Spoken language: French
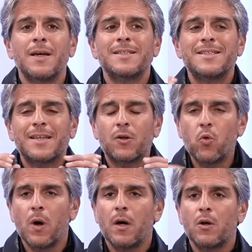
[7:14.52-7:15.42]
c'est
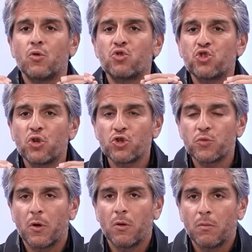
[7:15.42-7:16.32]
quoi le
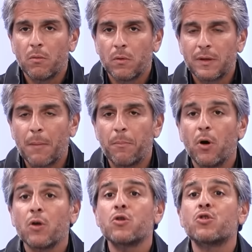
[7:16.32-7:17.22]
changement
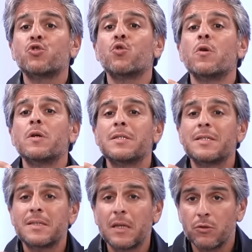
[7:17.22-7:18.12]
qu'apporte ce
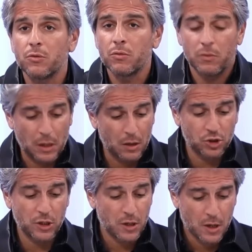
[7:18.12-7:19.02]
statut Alors
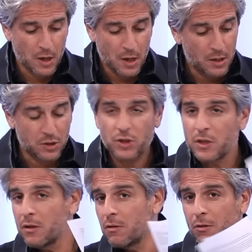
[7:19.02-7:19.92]
j'ai
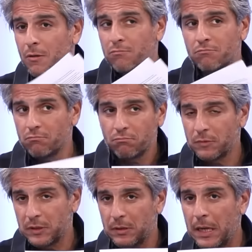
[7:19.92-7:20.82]
euh,
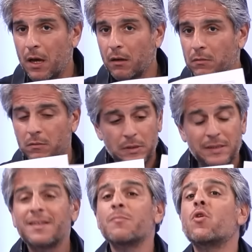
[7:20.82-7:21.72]
là des
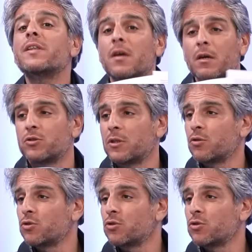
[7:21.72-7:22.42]
témoignages hein, que